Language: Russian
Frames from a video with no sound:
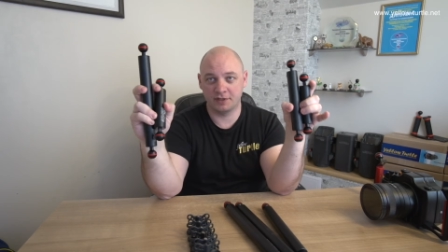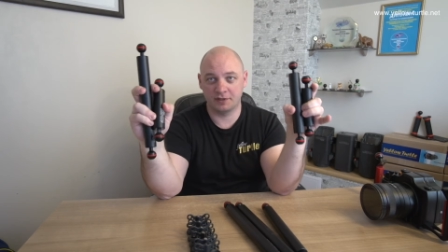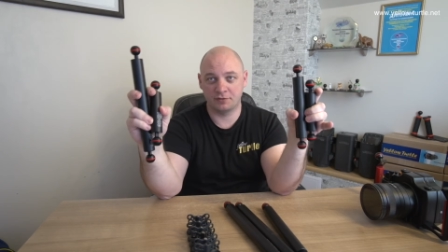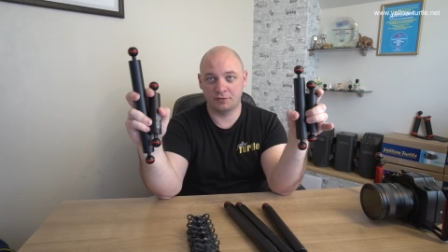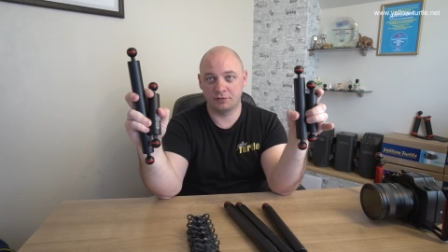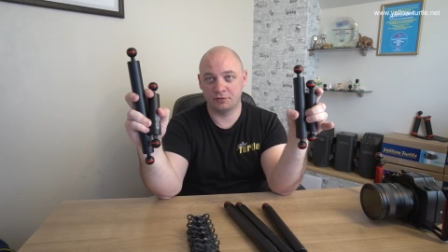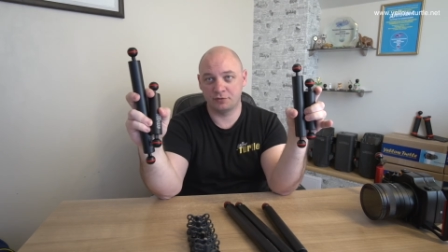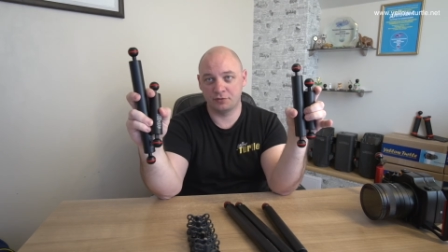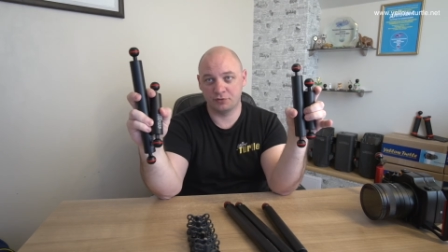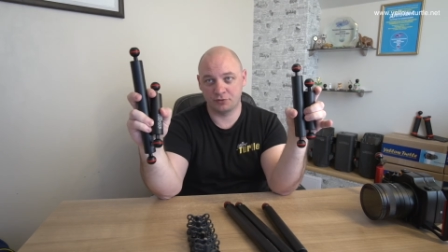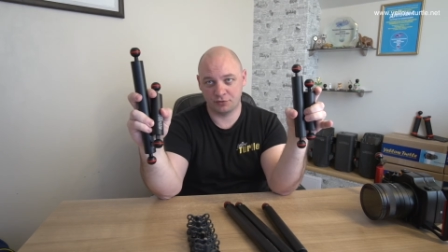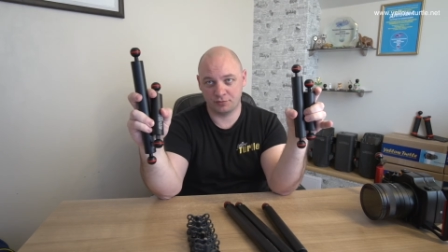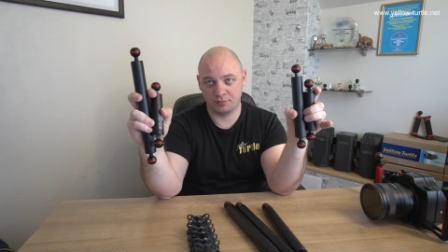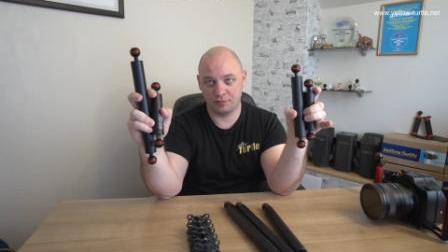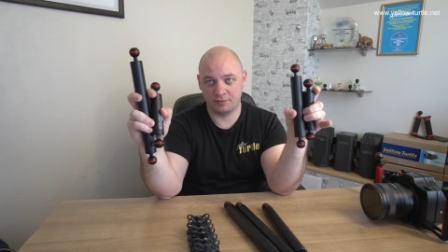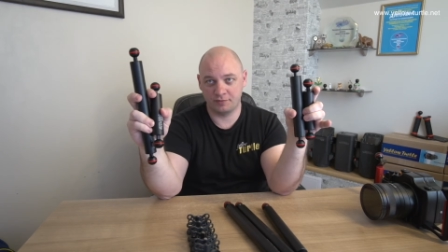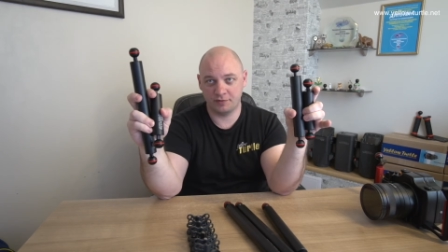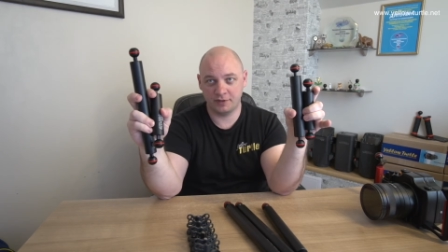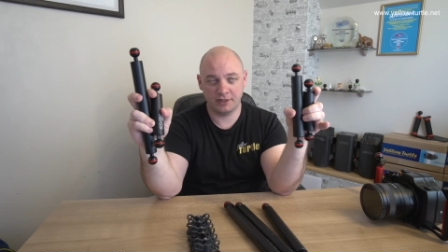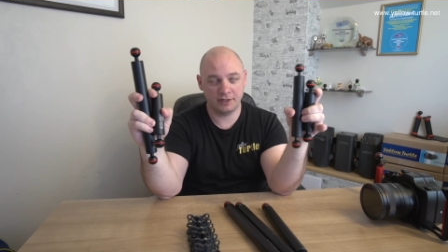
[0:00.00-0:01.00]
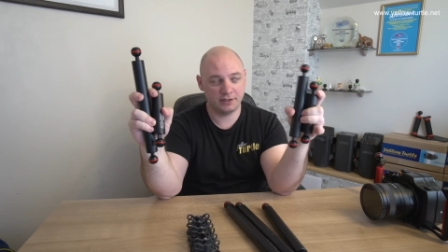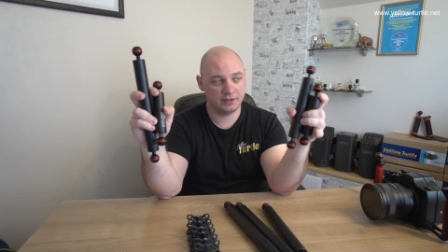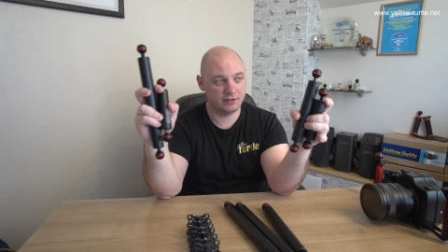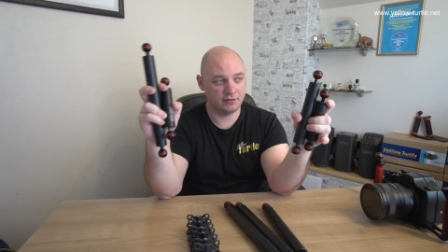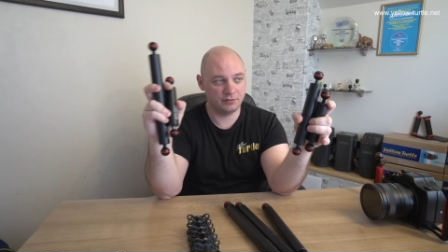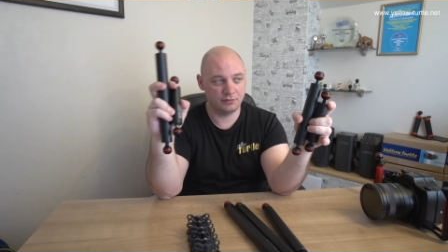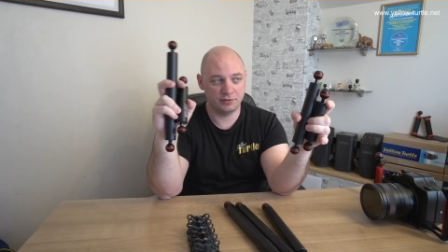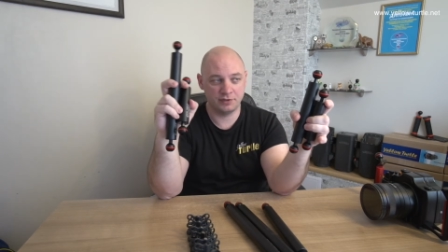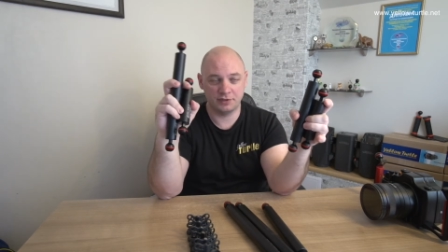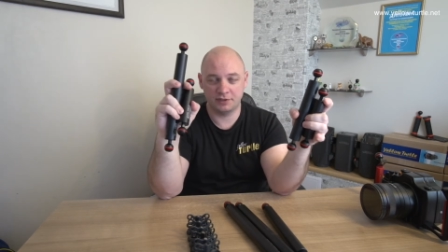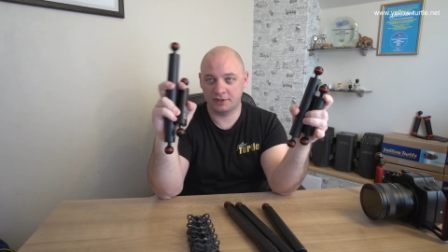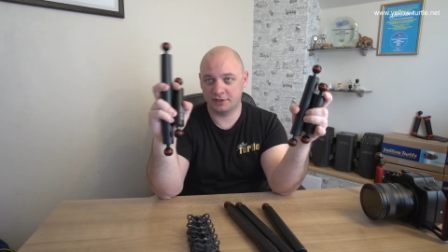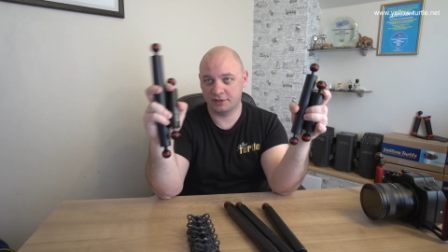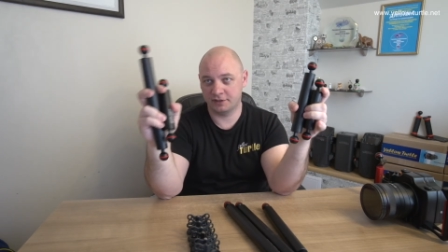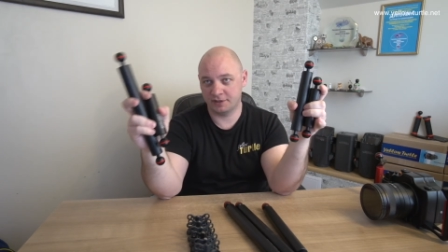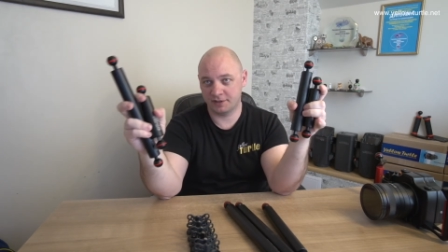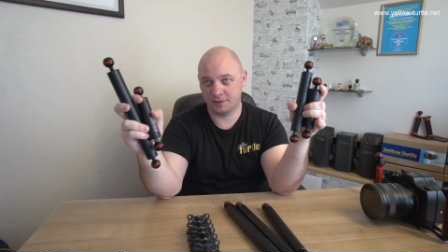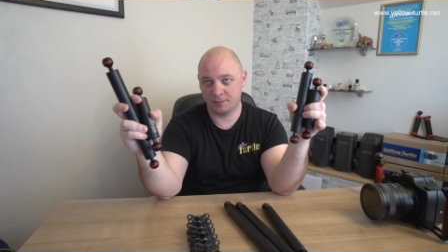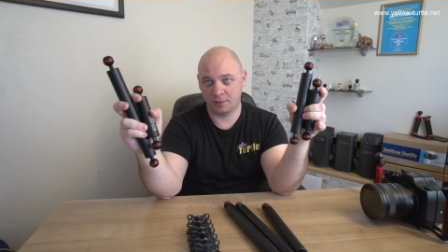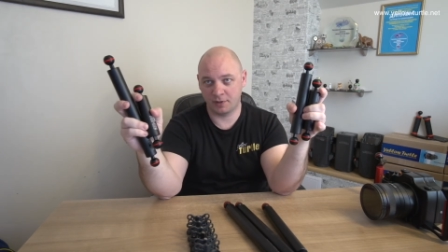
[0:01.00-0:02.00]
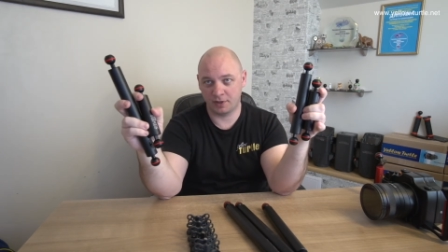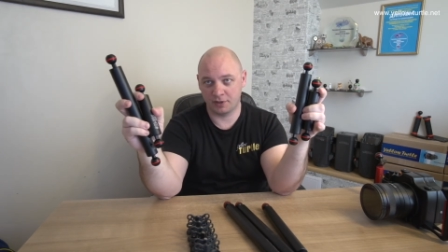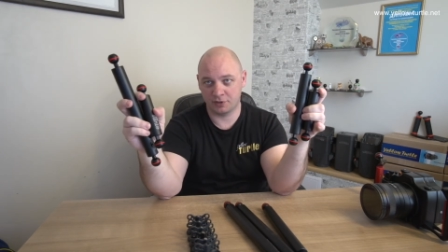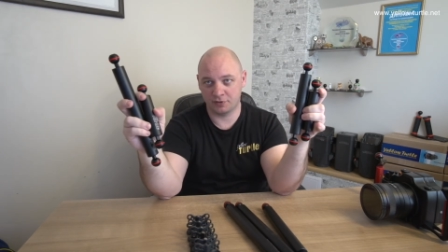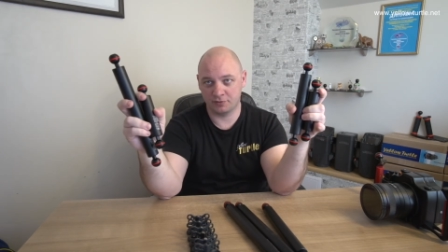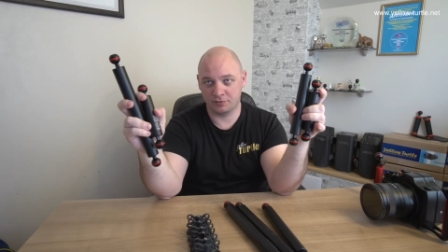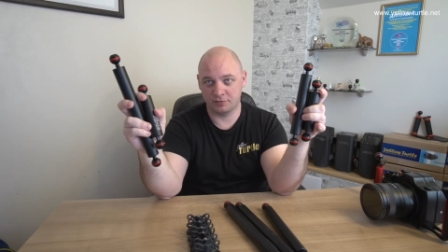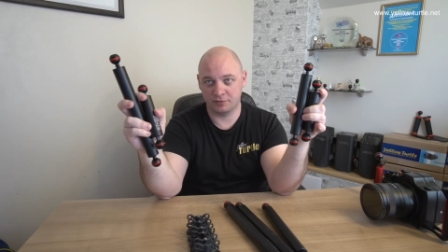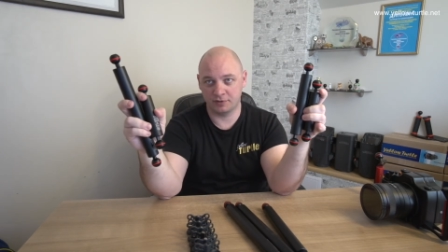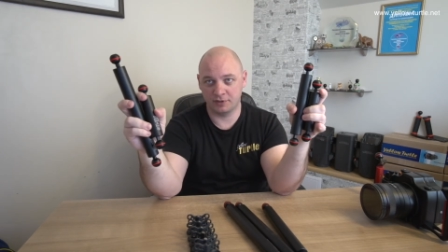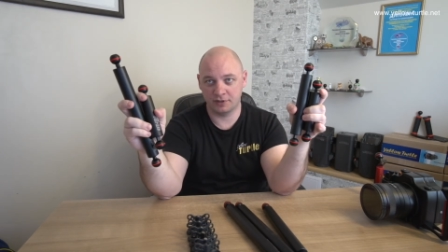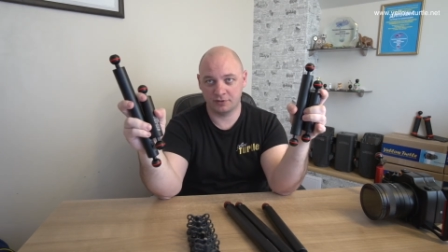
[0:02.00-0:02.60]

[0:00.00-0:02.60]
Такое тоже бывает, и люди иногда спрашивают.